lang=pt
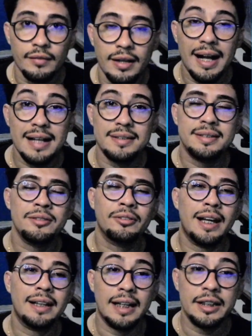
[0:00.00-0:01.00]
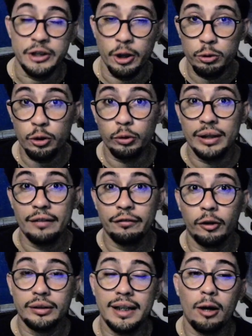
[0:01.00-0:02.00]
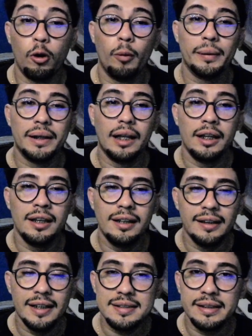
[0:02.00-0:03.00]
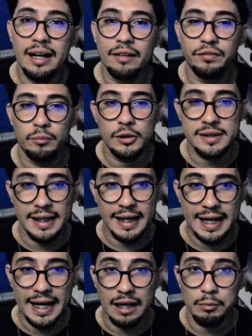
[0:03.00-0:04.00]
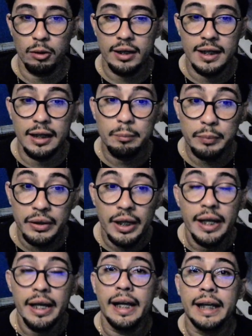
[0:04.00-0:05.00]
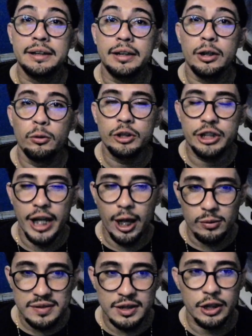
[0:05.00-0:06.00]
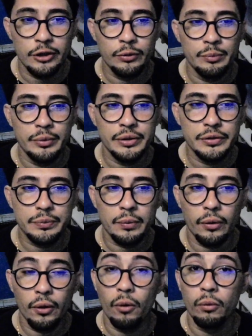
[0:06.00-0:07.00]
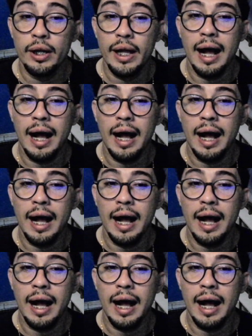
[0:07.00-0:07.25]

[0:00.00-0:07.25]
Às 5 da tarde tem o um jogo da volta da Copa da Liga Inglesa, né? A famosa Carabao Cup entre o Chelsea e o Middlesbrough.